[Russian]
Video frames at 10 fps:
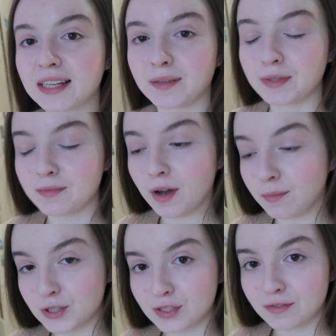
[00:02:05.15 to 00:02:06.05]
как я
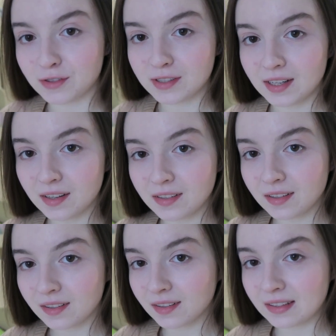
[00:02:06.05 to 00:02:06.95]
поднимаю обычно свое
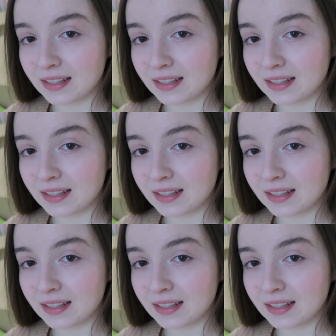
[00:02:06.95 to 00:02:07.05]
настроение.